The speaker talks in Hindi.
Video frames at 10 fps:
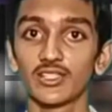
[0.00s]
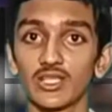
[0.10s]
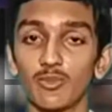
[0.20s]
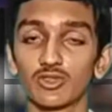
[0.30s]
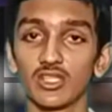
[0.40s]

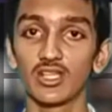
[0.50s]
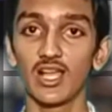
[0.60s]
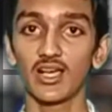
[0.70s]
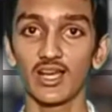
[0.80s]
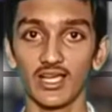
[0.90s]
इससे मुक्ति
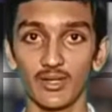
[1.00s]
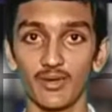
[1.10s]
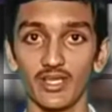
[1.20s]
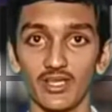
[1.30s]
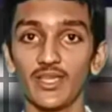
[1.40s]
दिलाकर आगे
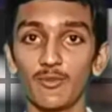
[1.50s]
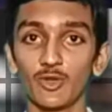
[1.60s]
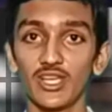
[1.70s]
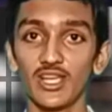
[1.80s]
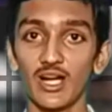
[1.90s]
बढ़े पीएम
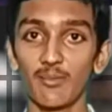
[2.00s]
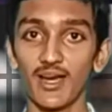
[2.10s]
मोदी ने कहा